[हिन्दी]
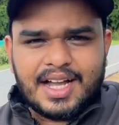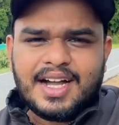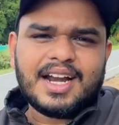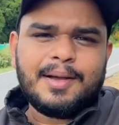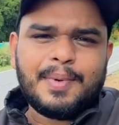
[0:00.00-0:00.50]

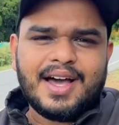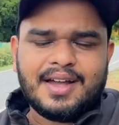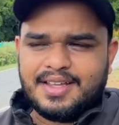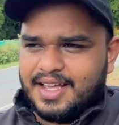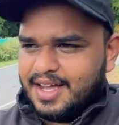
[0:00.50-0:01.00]
अगर आप
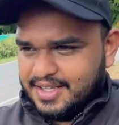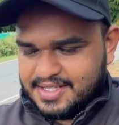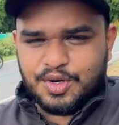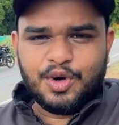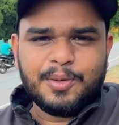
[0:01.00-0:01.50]
यहाँ
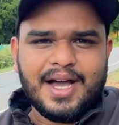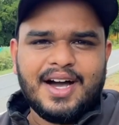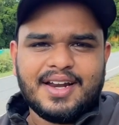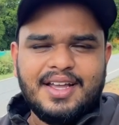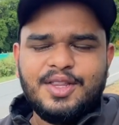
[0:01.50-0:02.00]
इस रोड में
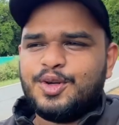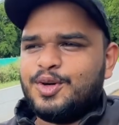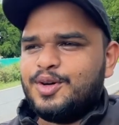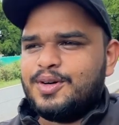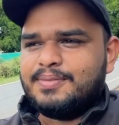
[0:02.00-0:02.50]
आ रहे हैं तो
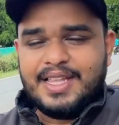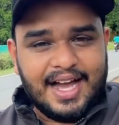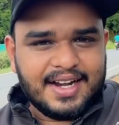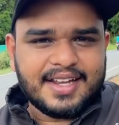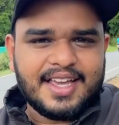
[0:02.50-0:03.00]

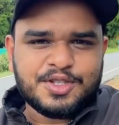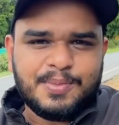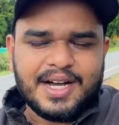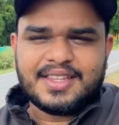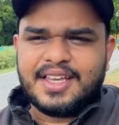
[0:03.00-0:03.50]
ध्यान रखिए इस
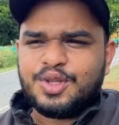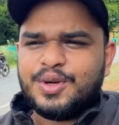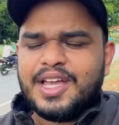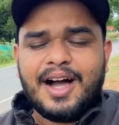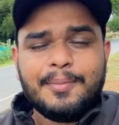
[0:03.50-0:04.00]
बात की
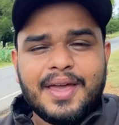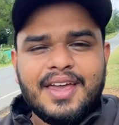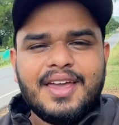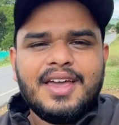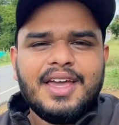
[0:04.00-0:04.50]
तो यहाँ
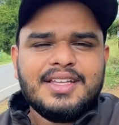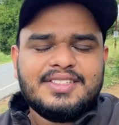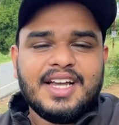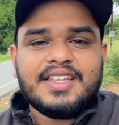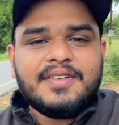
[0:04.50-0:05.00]
पे
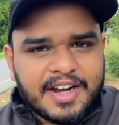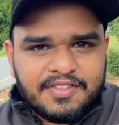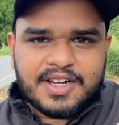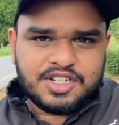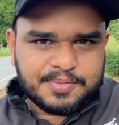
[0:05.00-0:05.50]
ज़्यादा
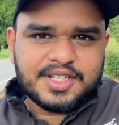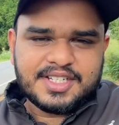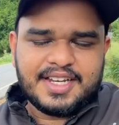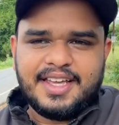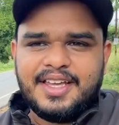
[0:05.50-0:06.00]
ब्रेकफास्ट
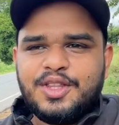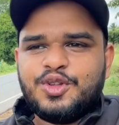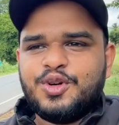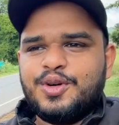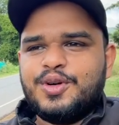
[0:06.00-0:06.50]
ऑप्शंस नहीं है
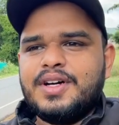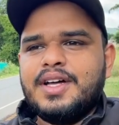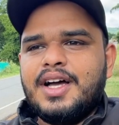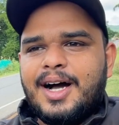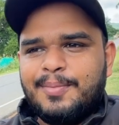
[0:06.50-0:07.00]
तो
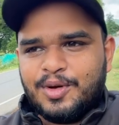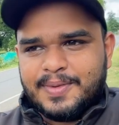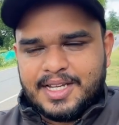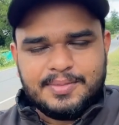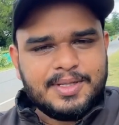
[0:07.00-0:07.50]
हम लोग
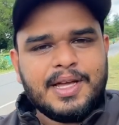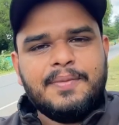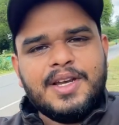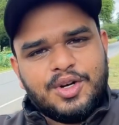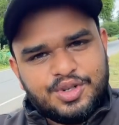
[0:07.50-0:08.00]
मतलब जब
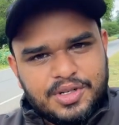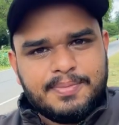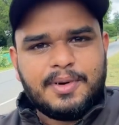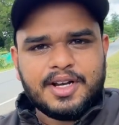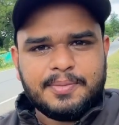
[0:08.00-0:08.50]
तमिलनाडु
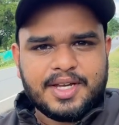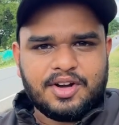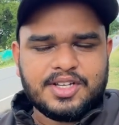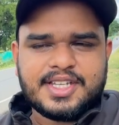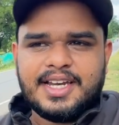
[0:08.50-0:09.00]
बॉर्डर में
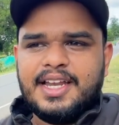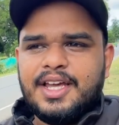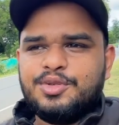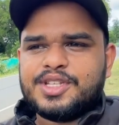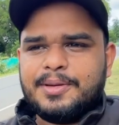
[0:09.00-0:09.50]
क्रॉस कर
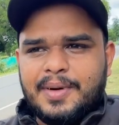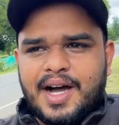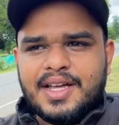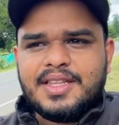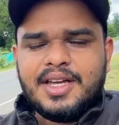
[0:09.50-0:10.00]
लिए उसके
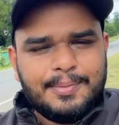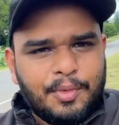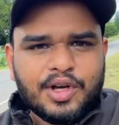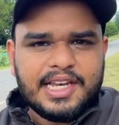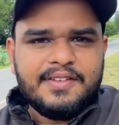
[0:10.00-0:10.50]
बाद
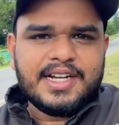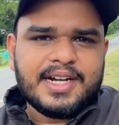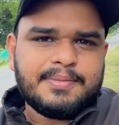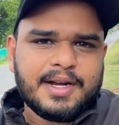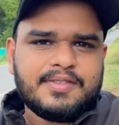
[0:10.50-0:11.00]
बहुत ही
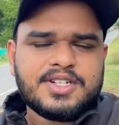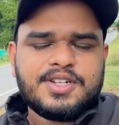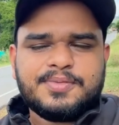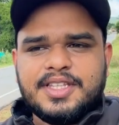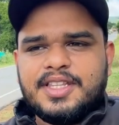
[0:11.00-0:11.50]
लिमिटेड ब्रेकफास्ट
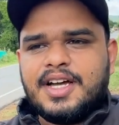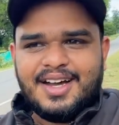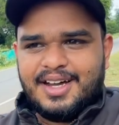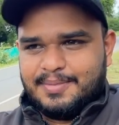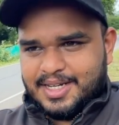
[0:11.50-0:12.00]
ऑप्शन था
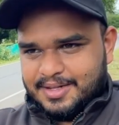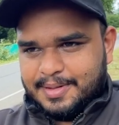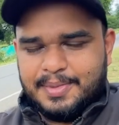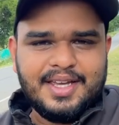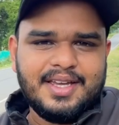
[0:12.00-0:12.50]
आ, मतलब
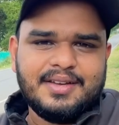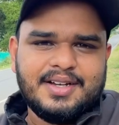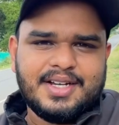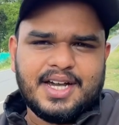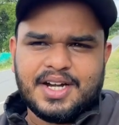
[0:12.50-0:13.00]
अभी
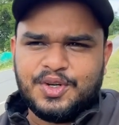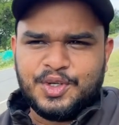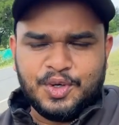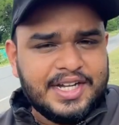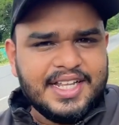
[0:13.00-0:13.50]

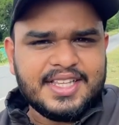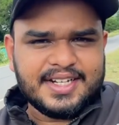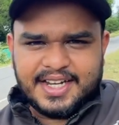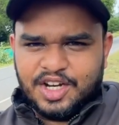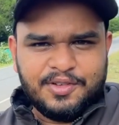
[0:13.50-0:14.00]
अराउंड ट्वेंटी
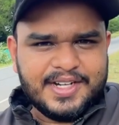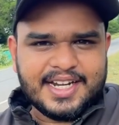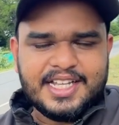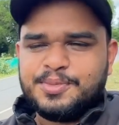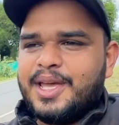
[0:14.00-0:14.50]
थर्टी किलोमीटर
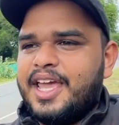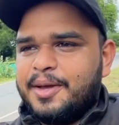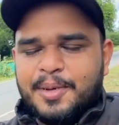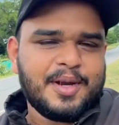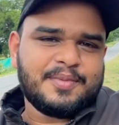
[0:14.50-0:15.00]
रेंज में
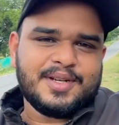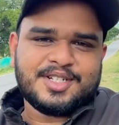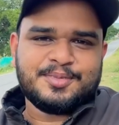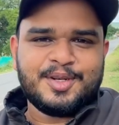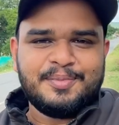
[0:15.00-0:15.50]
एक भी
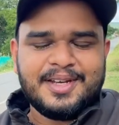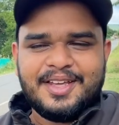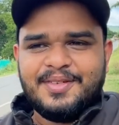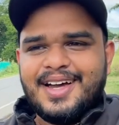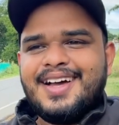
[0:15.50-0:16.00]
ब्रेकफास्ट ऑप्शन हमें
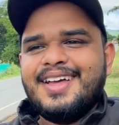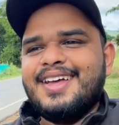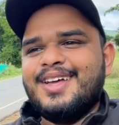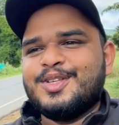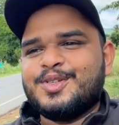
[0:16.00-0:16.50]
नहीं मिला
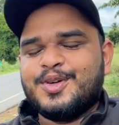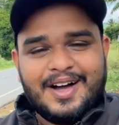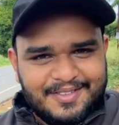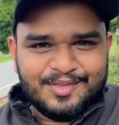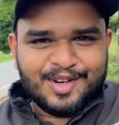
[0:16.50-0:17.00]
सो so,
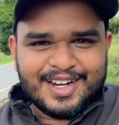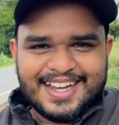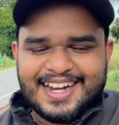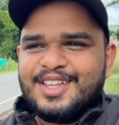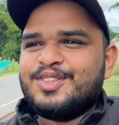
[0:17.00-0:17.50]
काफ़ी भूख
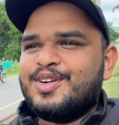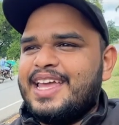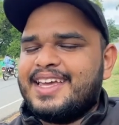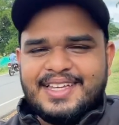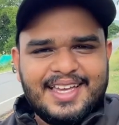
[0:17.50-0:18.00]
लग रहा है तो
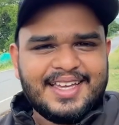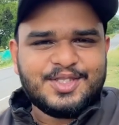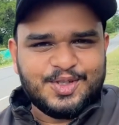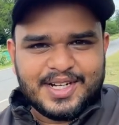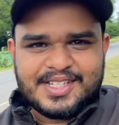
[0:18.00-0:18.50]
एक ही एक
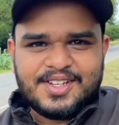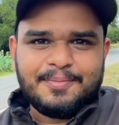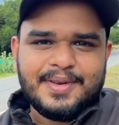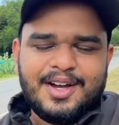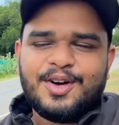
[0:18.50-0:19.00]
छोटा शॉप
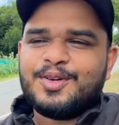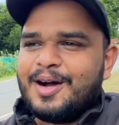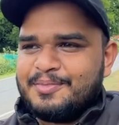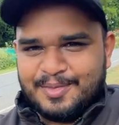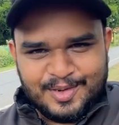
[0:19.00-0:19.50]
मिला और
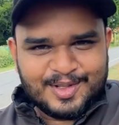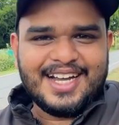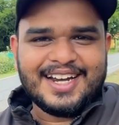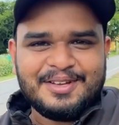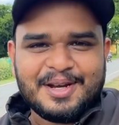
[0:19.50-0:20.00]
वहाँ पे हम लोग
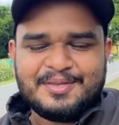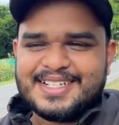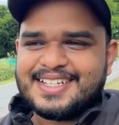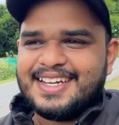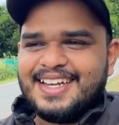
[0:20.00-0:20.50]
जा रहे हैं
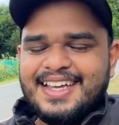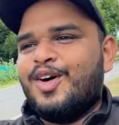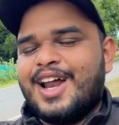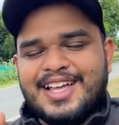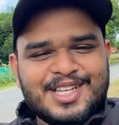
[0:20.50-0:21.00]
ब्रेकफास्ट करने
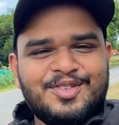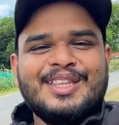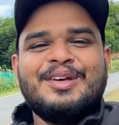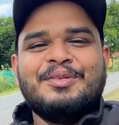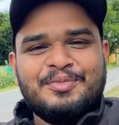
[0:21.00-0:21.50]
और आज का
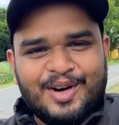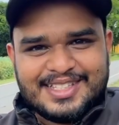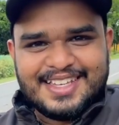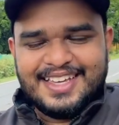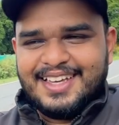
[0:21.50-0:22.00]
वेदर भी
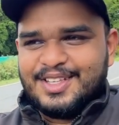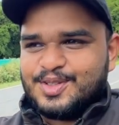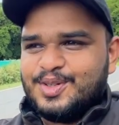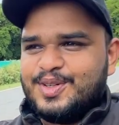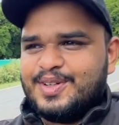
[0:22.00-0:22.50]
बहुत सही है
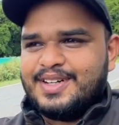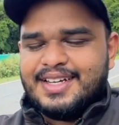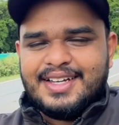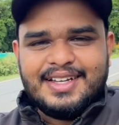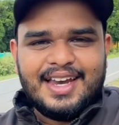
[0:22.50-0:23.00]
सो
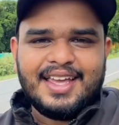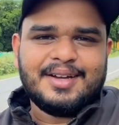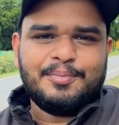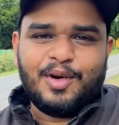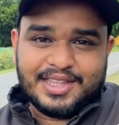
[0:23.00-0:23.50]
so,
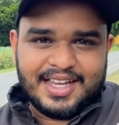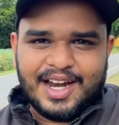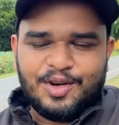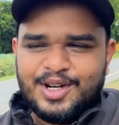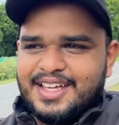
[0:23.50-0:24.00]
लाइक बहुत ही
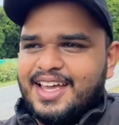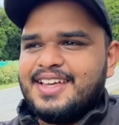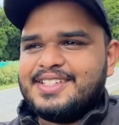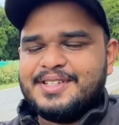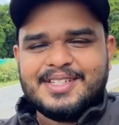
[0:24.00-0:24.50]
क्लाउडी है
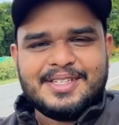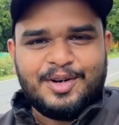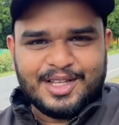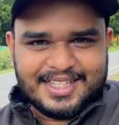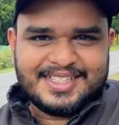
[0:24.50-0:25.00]
इसी वजह से
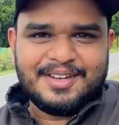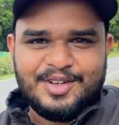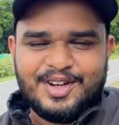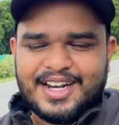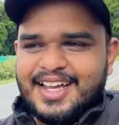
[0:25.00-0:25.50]
बहुत अच्छा
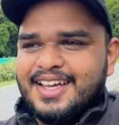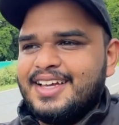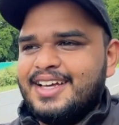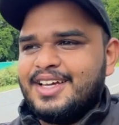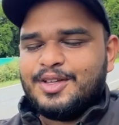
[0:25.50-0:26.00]
भी हो रहा है
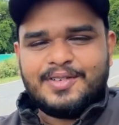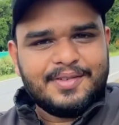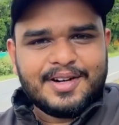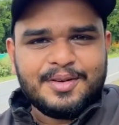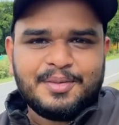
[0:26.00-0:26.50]
तो
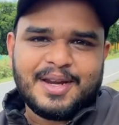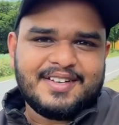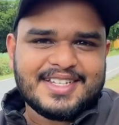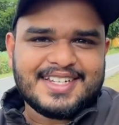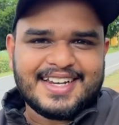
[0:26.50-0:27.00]
फटाफट अभी
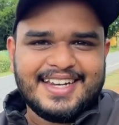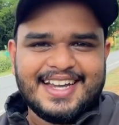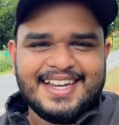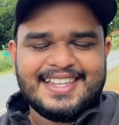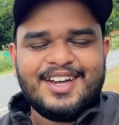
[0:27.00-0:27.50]
ब्रेकफास्ट करके
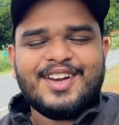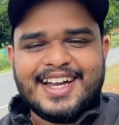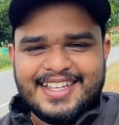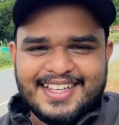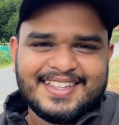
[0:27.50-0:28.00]
निकलते हैं और
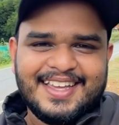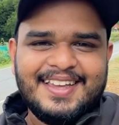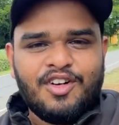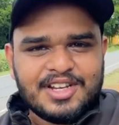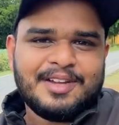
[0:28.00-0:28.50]
आगे देखते हैं
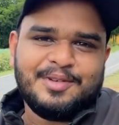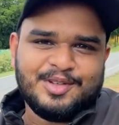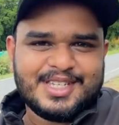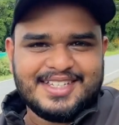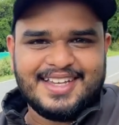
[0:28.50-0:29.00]
फॉल्स का
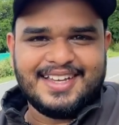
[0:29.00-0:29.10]
व्यूज़ कैसा